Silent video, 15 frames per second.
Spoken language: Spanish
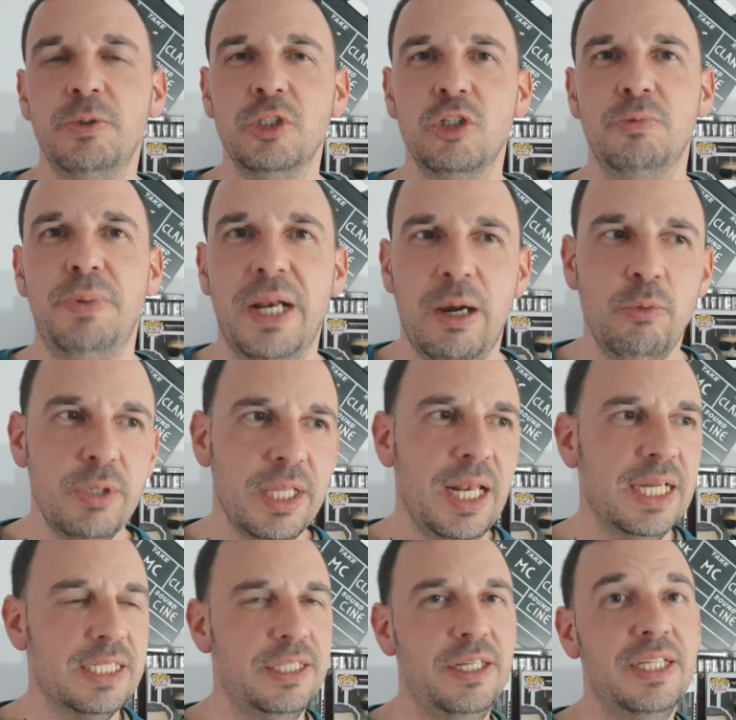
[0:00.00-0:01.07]
puesto para una de
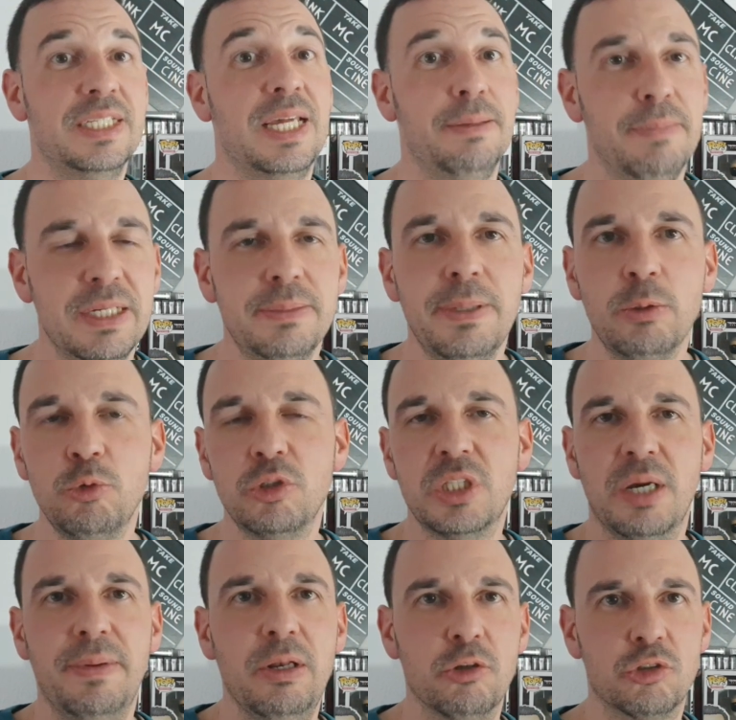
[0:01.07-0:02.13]
las actrices que más me
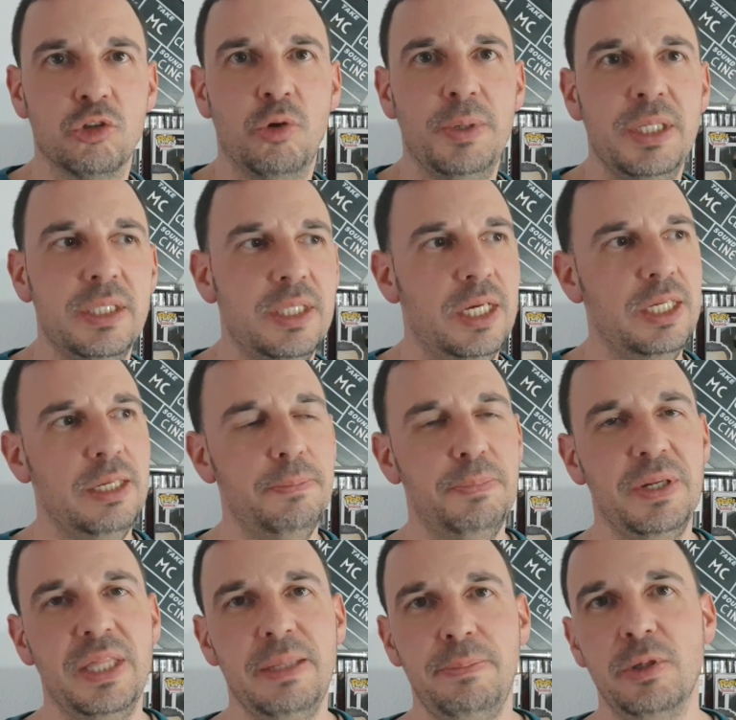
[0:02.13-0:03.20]
gustaba en los 90 y
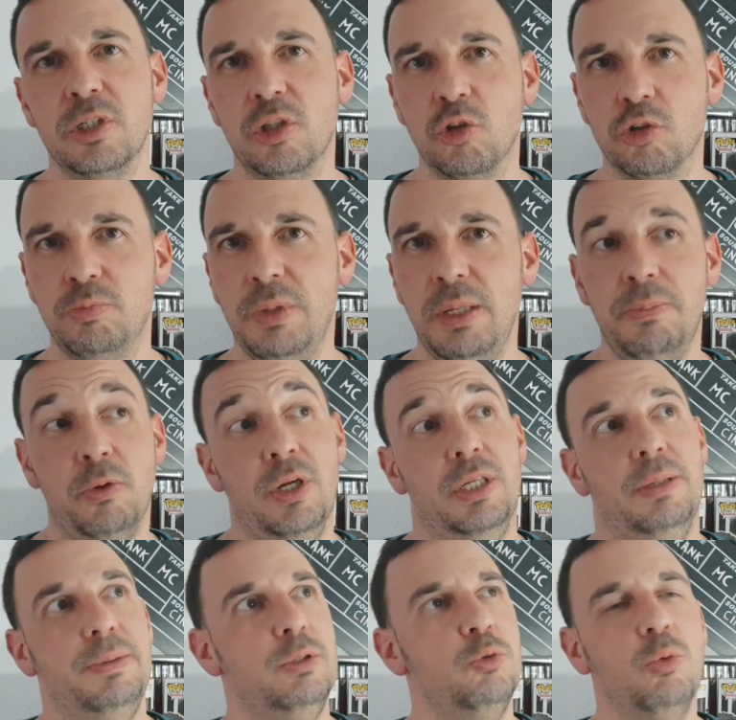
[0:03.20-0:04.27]
principios de 2000, porque
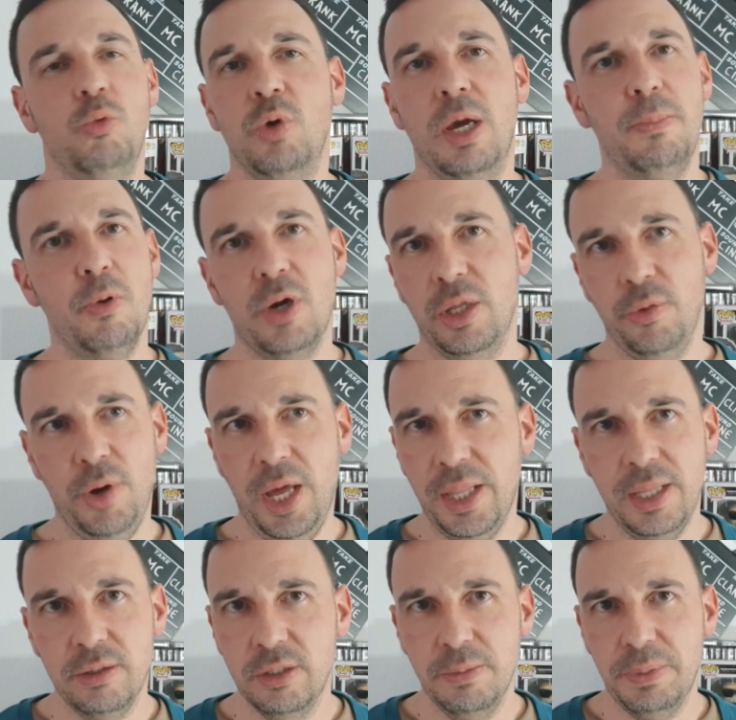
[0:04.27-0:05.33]
también tuvo una época
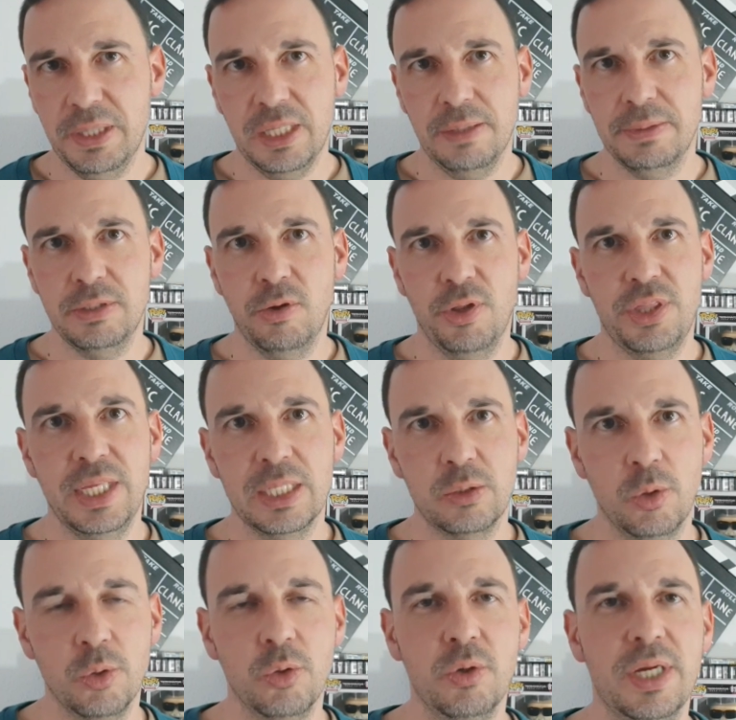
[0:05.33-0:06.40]
dorada donde prácticamente lo hacía
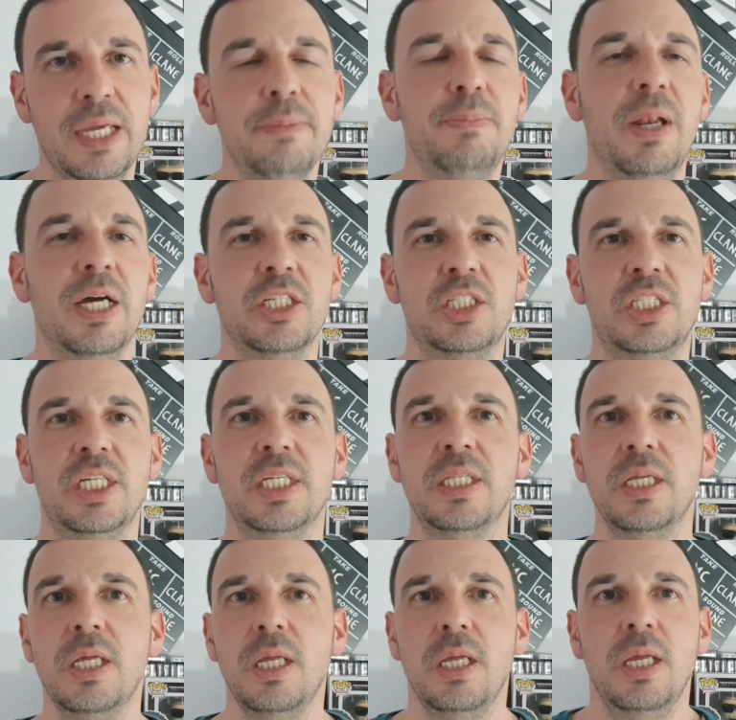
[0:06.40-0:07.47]
todo. Kate Blanchett,
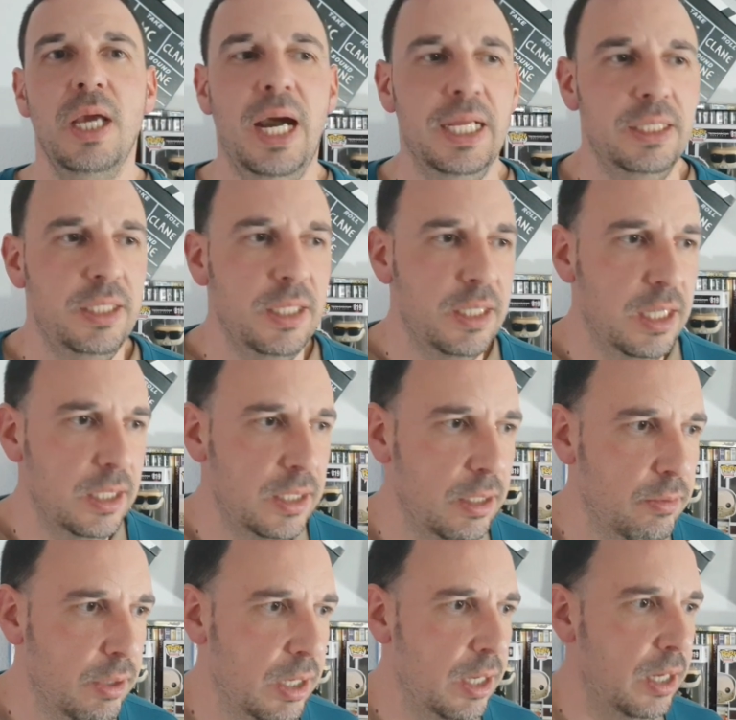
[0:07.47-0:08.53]
actriz que
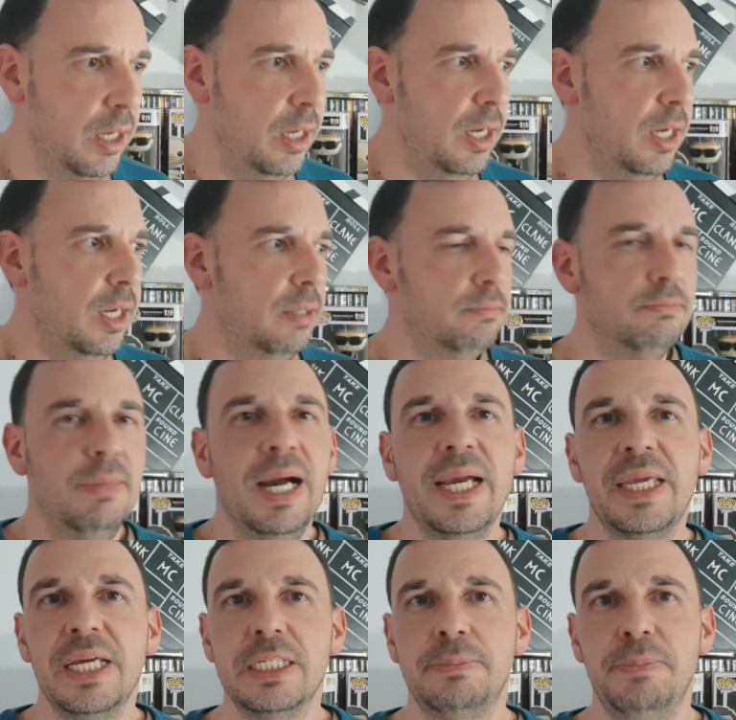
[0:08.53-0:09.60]
tiene una
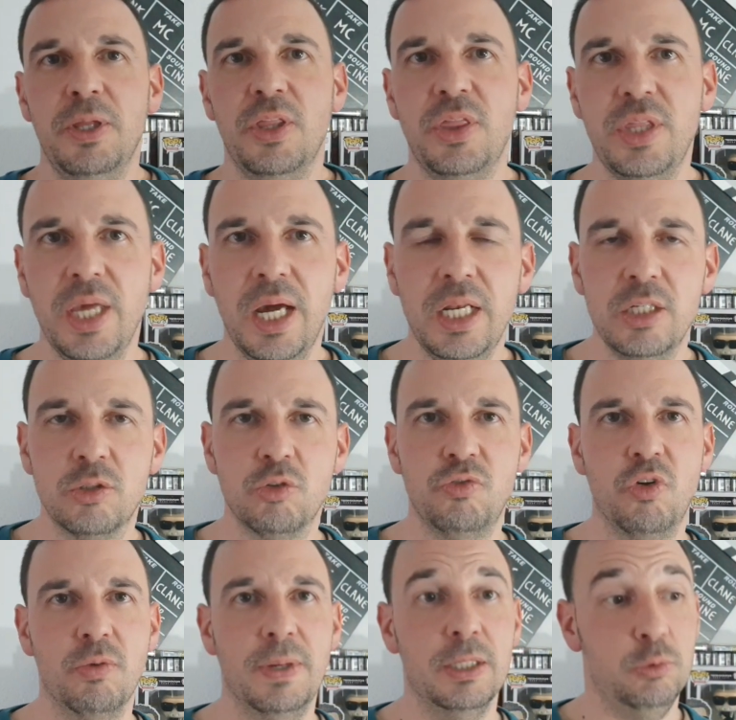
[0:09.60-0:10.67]
magia especial en su
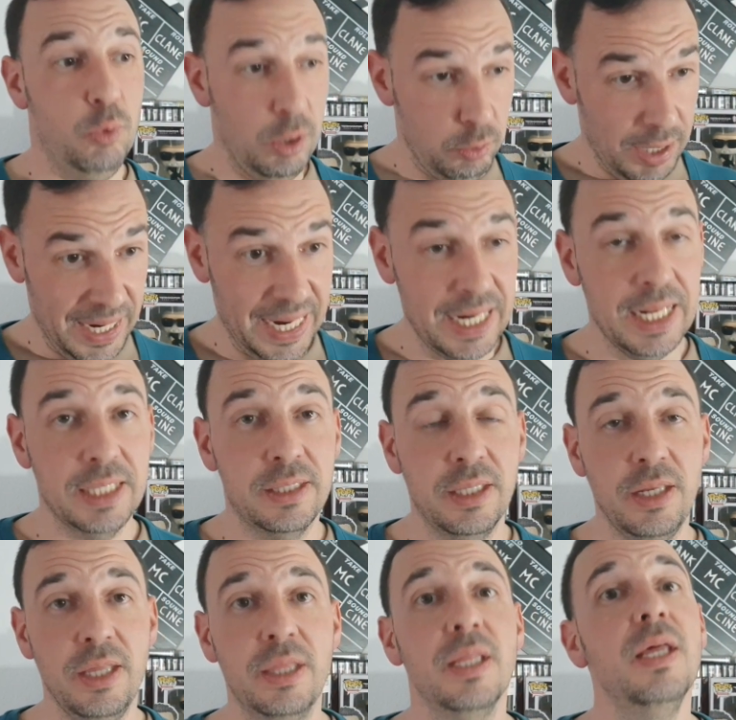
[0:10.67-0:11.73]
forma de actuar, una gran
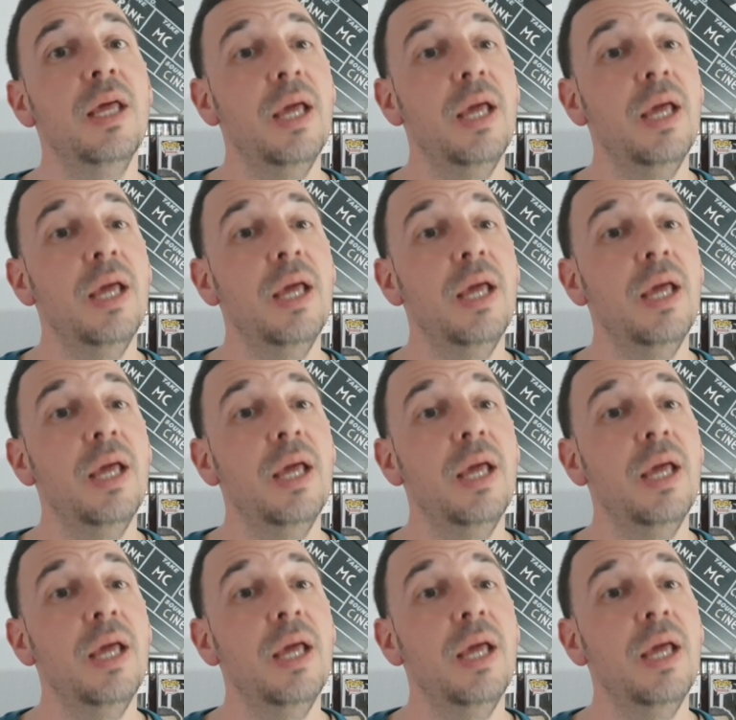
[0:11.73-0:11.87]
actriz,